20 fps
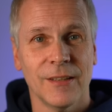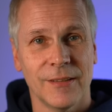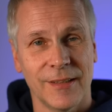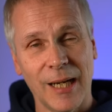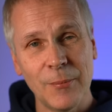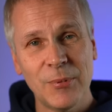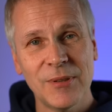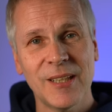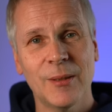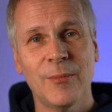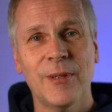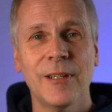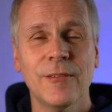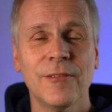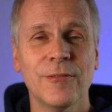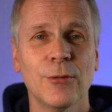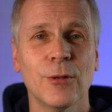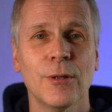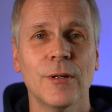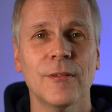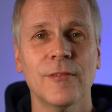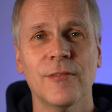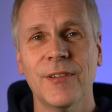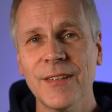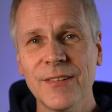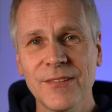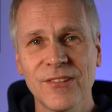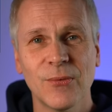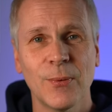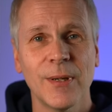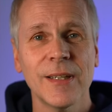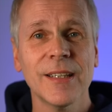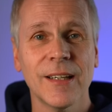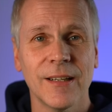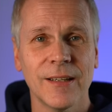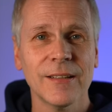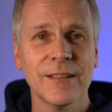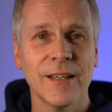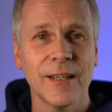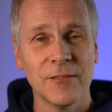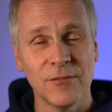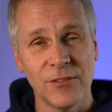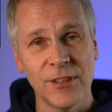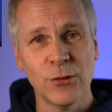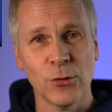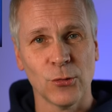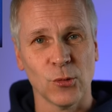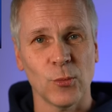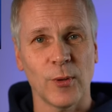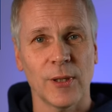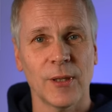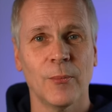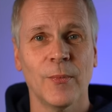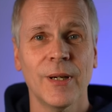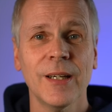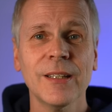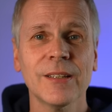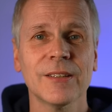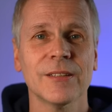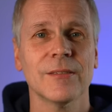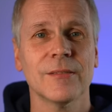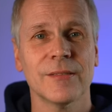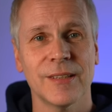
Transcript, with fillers: Da habe ich ja mal vor fast zwei Jahren ein Video drüber gemacht.